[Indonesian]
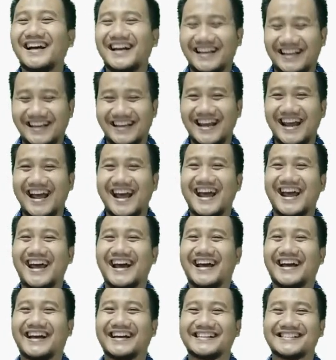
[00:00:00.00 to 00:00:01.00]

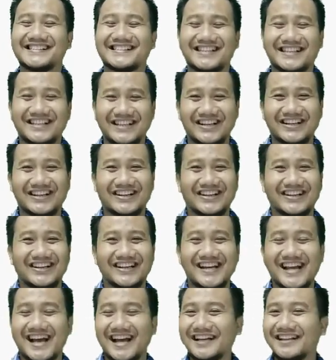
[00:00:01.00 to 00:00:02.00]
Yes, good
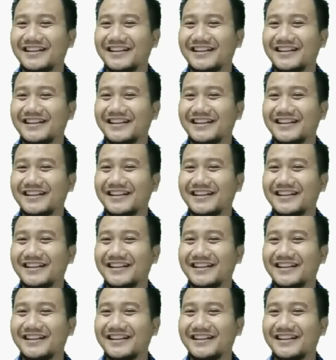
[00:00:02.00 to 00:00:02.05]
ya.